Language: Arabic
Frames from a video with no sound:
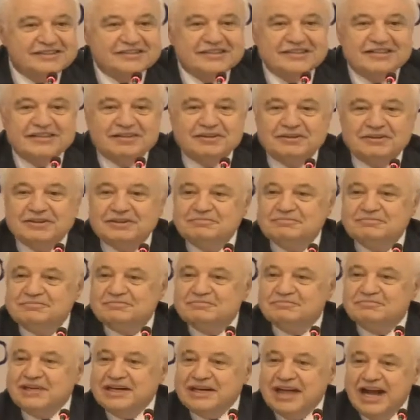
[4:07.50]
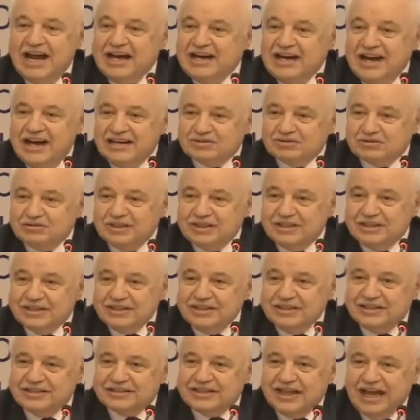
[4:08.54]
آه، ميا انا اشكرك
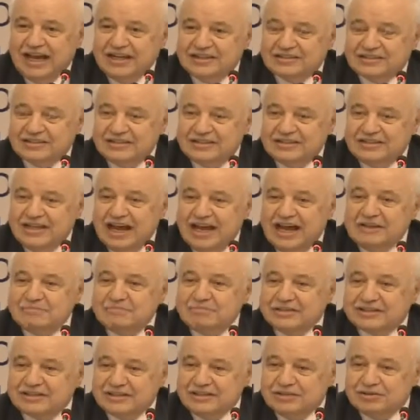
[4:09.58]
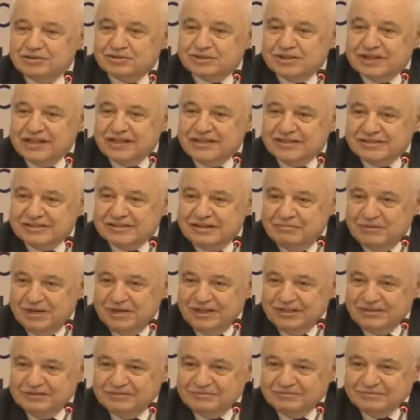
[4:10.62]
انك دعيتي نائبه الاستاذه
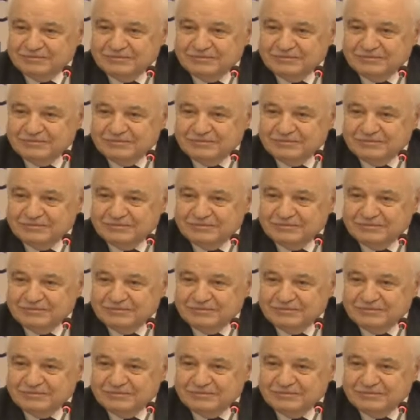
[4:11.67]
سمر